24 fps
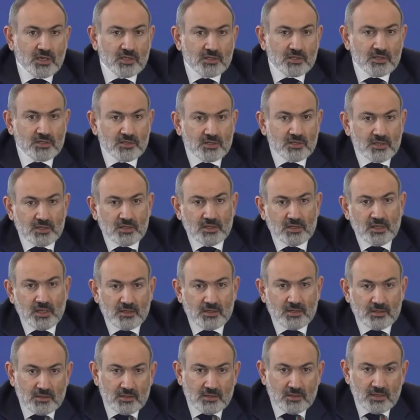традиция
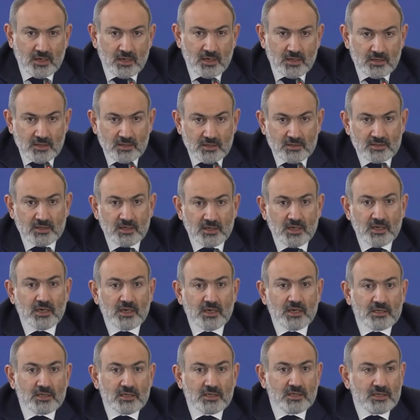для, для нас.
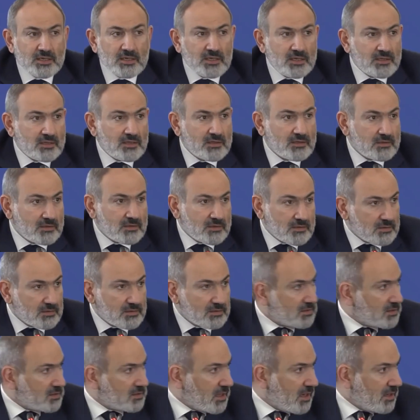Если
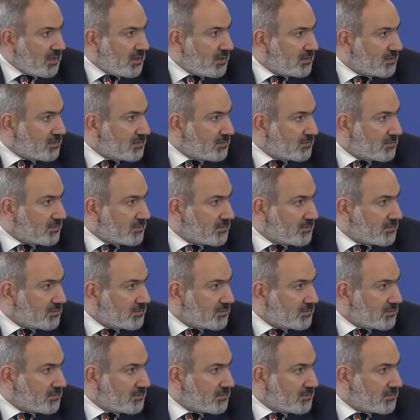так,